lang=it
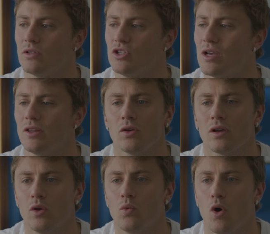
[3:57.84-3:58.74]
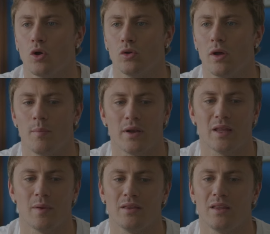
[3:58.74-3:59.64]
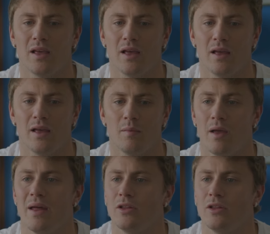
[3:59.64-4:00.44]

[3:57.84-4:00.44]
dicendo che il nuoto è prettamente eh,